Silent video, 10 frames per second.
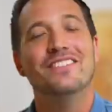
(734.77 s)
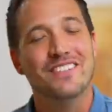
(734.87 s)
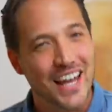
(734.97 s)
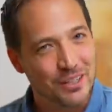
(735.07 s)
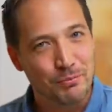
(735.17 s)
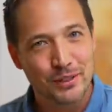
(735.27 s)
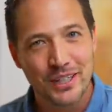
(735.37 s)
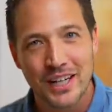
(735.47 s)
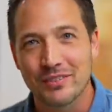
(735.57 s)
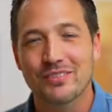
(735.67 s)

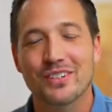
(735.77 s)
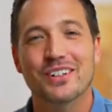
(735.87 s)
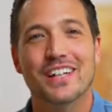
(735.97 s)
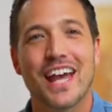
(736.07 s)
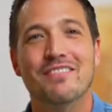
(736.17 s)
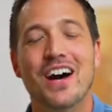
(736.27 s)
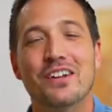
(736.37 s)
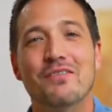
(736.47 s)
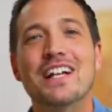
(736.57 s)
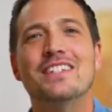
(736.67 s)
フライトプログラム、僕のね、あ
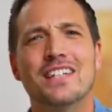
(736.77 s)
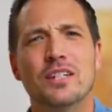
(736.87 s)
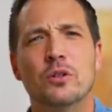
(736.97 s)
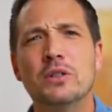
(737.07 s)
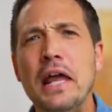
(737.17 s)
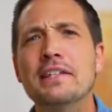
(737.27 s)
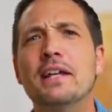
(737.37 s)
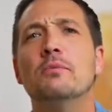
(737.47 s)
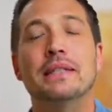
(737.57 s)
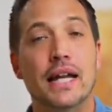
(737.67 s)
の、マンツリーの
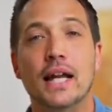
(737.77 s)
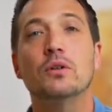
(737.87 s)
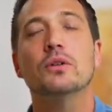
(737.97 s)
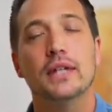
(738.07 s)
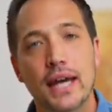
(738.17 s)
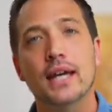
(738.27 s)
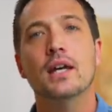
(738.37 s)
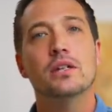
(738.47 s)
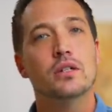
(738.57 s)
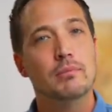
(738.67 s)
オンラインサロンみたいなことで、
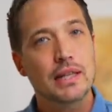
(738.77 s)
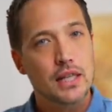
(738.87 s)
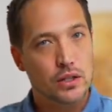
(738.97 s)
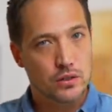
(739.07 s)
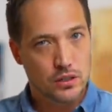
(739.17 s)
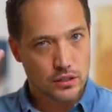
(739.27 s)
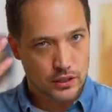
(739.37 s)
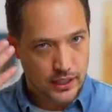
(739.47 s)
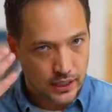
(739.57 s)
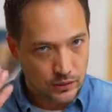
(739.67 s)
そのメンタルを強く
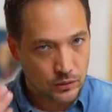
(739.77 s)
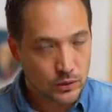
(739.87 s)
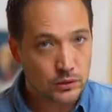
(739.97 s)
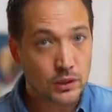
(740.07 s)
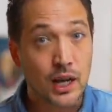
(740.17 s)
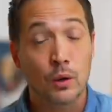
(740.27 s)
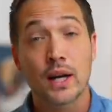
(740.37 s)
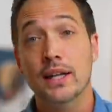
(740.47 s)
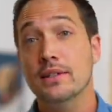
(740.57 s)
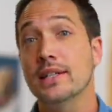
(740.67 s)
していくこととか、お
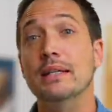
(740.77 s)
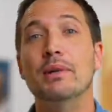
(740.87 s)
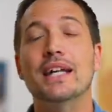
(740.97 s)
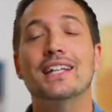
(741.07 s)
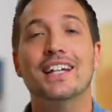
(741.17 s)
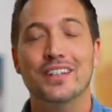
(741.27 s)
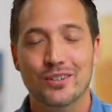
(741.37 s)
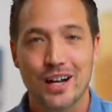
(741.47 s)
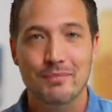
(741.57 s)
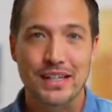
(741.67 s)
金について学んだり
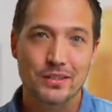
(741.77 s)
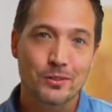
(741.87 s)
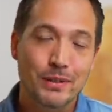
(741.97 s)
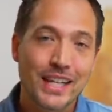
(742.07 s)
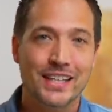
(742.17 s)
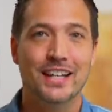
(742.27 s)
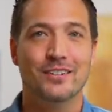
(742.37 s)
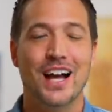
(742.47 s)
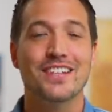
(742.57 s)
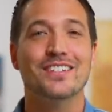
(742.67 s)
とか、瞑想を学んだり
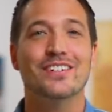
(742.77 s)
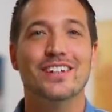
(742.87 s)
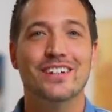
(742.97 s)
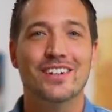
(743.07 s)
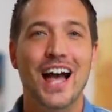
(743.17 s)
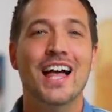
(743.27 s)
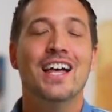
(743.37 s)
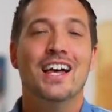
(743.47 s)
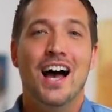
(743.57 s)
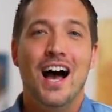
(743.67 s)
とか、そういうのが、
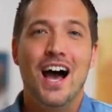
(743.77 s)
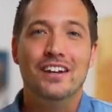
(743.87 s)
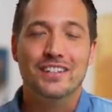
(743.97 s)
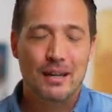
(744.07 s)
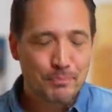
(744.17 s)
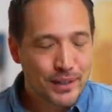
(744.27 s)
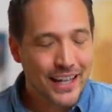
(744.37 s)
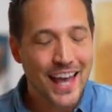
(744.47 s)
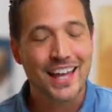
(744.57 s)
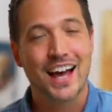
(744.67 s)
あの、たっぷ
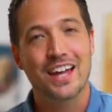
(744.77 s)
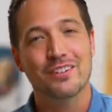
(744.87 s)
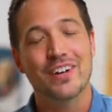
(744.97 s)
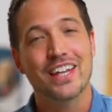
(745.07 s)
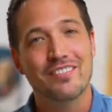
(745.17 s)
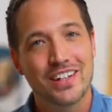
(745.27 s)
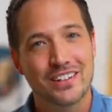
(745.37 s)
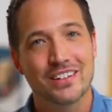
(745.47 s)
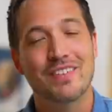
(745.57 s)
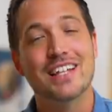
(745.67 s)
りね、あの、学べ
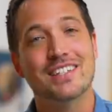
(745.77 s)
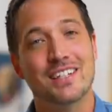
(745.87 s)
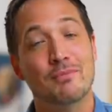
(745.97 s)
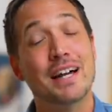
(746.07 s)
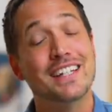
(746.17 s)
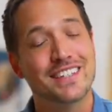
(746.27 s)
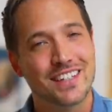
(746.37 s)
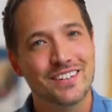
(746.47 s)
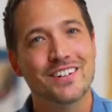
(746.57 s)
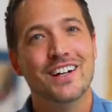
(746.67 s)
るマンツリー、毎
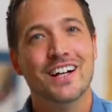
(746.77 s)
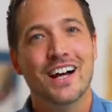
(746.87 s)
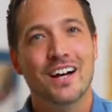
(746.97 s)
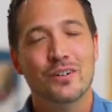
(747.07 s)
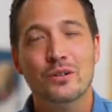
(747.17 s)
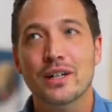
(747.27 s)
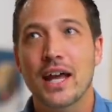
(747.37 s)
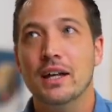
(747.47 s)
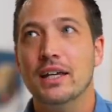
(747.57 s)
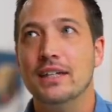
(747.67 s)
月の、あの、本当に
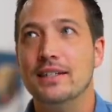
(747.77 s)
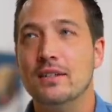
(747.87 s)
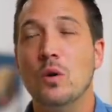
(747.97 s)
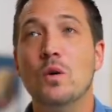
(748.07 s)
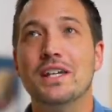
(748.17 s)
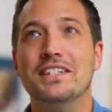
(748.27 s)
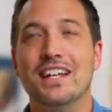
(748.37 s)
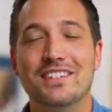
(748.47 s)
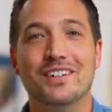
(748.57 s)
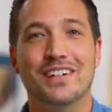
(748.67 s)
ね、一冊、本一
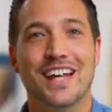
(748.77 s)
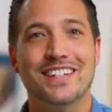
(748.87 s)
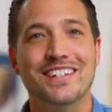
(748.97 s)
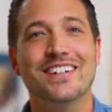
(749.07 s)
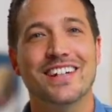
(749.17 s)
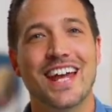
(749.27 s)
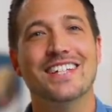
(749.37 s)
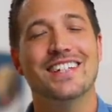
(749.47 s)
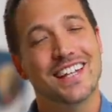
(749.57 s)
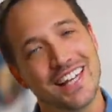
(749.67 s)
冊より安いの
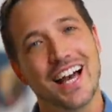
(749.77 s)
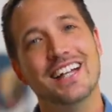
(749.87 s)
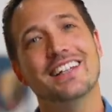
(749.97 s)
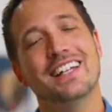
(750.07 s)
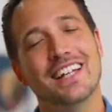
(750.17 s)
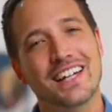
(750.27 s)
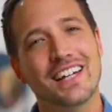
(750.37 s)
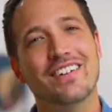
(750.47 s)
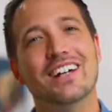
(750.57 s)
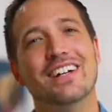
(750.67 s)
で、ぜひ入っていただ
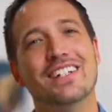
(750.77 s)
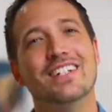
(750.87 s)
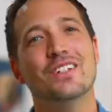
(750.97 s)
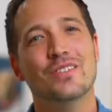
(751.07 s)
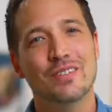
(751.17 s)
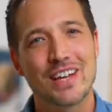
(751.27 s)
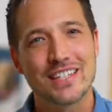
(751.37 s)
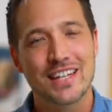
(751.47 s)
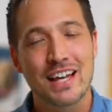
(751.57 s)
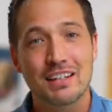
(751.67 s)
ければ嬉しいと思いま
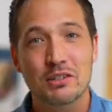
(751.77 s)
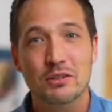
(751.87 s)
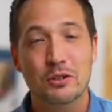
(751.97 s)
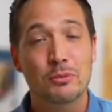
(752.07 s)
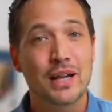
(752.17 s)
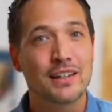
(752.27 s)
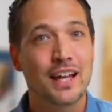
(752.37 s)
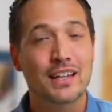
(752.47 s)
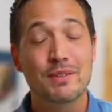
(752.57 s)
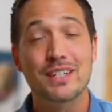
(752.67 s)
す。で、なんかちょっと興味ある
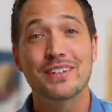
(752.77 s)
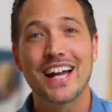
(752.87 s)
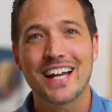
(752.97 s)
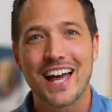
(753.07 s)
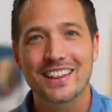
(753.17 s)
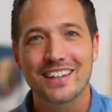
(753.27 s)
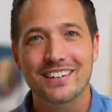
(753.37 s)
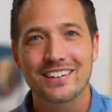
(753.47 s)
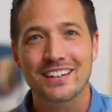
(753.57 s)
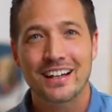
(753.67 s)
な、試してみたいなって
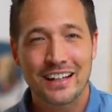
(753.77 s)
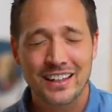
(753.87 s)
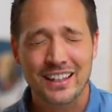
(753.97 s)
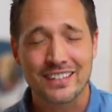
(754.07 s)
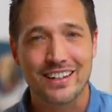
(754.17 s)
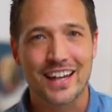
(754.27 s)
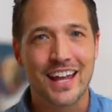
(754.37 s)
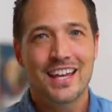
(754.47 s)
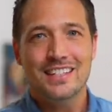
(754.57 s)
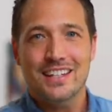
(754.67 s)
いう方たちは
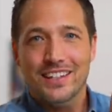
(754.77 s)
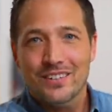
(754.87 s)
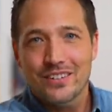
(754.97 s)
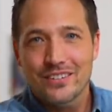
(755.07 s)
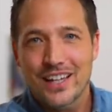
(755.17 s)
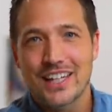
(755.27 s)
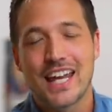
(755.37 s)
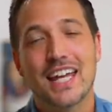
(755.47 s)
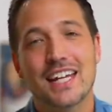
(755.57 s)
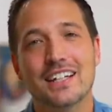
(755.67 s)
ね、ぜひこの上に
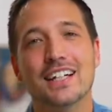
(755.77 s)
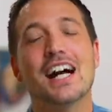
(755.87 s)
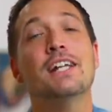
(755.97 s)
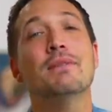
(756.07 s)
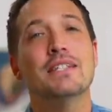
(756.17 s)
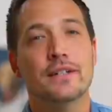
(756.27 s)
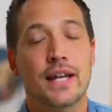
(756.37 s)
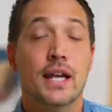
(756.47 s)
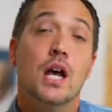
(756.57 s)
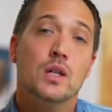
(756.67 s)
ね、リンクがありますの
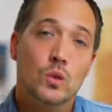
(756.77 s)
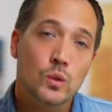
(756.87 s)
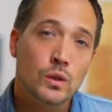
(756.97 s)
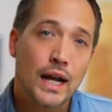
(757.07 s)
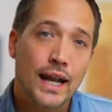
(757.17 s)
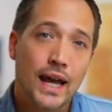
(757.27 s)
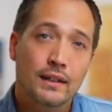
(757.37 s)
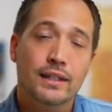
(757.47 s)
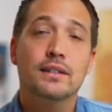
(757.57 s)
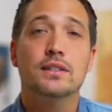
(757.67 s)
で、そこから
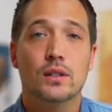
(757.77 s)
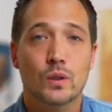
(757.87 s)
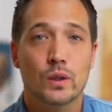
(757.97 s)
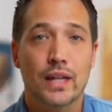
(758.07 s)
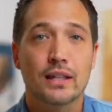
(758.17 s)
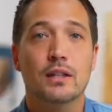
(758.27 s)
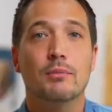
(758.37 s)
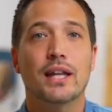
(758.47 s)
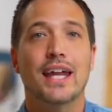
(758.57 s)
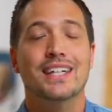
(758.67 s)
クリックすると、なんと
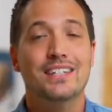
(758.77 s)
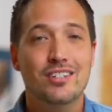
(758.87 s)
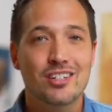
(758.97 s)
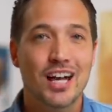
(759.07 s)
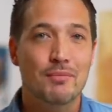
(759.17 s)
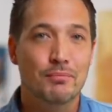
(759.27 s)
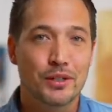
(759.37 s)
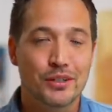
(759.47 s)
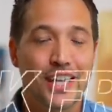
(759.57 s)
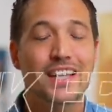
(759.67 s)
今ね、1週間
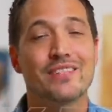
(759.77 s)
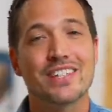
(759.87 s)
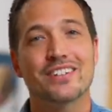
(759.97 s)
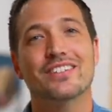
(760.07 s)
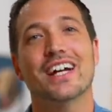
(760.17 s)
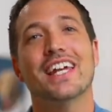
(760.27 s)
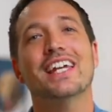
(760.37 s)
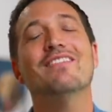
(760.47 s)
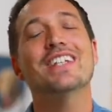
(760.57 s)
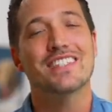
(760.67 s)
無料で試すことがで
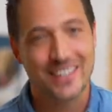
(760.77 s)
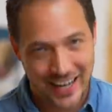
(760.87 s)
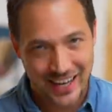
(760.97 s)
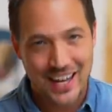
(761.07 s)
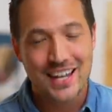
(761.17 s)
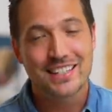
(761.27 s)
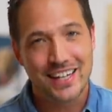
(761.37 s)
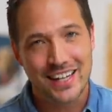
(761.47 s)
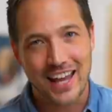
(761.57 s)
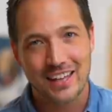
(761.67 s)
きますので、
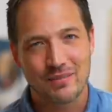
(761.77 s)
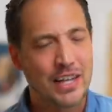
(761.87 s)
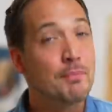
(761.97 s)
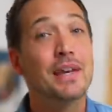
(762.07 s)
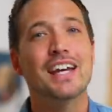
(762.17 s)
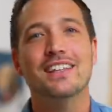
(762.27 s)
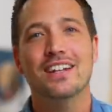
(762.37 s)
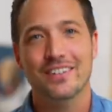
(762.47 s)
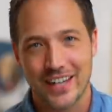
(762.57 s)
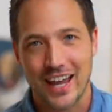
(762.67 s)
ぜひね、今キャンペーンやっ
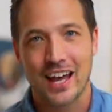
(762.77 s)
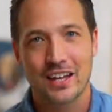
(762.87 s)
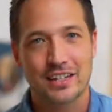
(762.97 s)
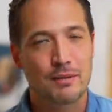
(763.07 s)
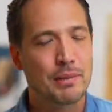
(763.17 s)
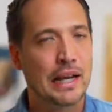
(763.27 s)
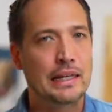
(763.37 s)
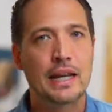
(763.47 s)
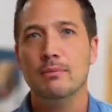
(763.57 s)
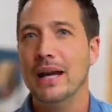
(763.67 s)
てるので、あの、キャンペーンが
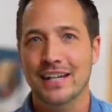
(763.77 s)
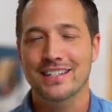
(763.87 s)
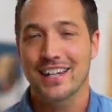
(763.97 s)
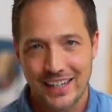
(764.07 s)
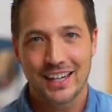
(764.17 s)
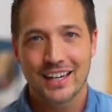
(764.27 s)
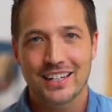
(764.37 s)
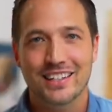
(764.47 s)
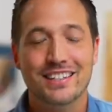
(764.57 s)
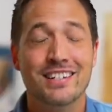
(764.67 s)
切れる前に、ぜひ
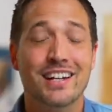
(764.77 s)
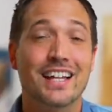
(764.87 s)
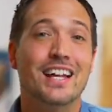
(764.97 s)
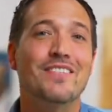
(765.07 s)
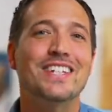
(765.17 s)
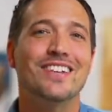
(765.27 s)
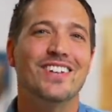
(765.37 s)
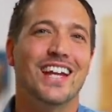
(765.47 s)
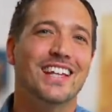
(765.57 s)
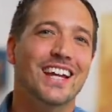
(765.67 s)
1週間試して
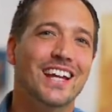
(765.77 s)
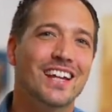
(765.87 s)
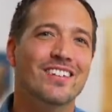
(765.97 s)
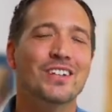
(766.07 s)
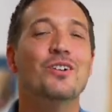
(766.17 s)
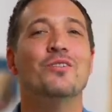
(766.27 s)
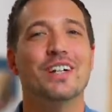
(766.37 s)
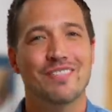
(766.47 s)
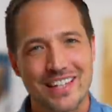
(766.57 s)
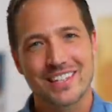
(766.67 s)
みていただければと
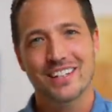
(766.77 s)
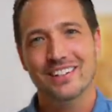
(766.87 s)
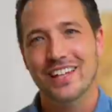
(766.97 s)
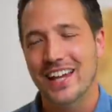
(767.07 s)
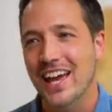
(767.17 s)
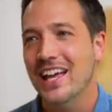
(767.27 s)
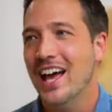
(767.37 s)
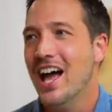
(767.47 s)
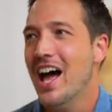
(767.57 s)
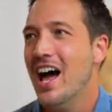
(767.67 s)
思います。いろんなね、
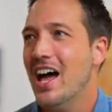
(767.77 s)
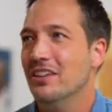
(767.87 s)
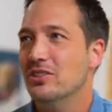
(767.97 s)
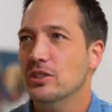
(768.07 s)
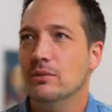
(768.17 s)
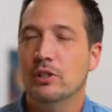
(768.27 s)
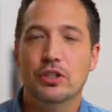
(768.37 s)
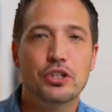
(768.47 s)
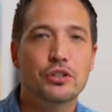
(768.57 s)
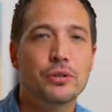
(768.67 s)
あの、ズーム
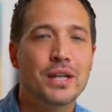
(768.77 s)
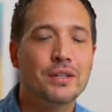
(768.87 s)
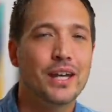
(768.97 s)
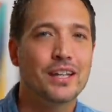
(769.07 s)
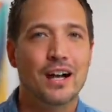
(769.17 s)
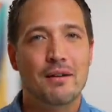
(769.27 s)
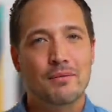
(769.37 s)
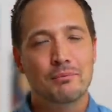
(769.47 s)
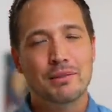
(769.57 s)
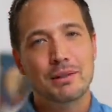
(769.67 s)
の Q&A とか、
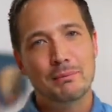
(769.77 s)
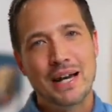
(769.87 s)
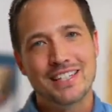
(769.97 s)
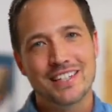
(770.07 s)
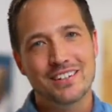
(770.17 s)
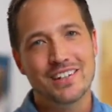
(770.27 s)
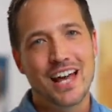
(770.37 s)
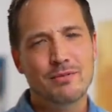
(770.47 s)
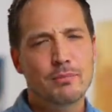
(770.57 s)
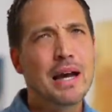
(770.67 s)
毎月の
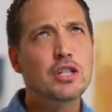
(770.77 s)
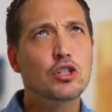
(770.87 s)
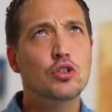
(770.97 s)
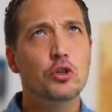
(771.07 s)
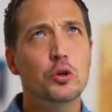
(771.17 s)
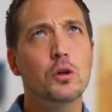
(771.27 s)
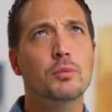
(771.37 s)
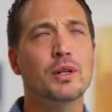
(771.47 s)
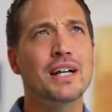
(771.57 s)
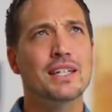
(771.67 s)
ライブ、毎週土曜
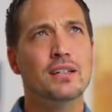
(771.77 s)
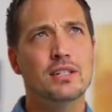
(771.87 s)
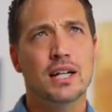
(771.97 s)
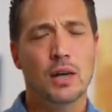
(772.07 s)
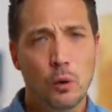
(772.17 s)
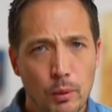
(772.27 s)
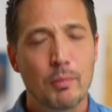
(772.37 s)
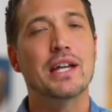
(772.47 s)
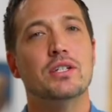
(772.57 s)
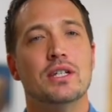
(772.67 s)
日の朝9時からほぼ
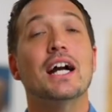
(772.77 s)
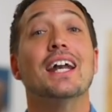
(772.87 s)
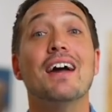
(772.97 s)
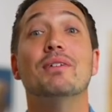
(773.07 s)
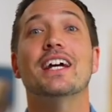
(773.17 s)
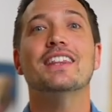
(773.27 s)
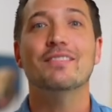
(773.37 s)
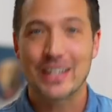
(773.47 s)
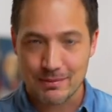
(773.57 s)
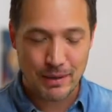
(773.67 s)
毎週なんかライブでやっ
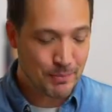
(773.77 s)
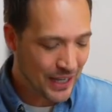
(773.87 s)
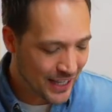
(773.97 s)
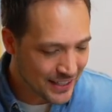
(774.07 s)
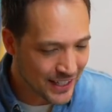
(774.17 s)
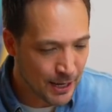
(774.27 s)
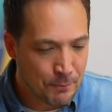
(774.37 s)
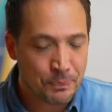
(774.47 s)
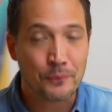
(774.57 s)
てます。メンバー限定で。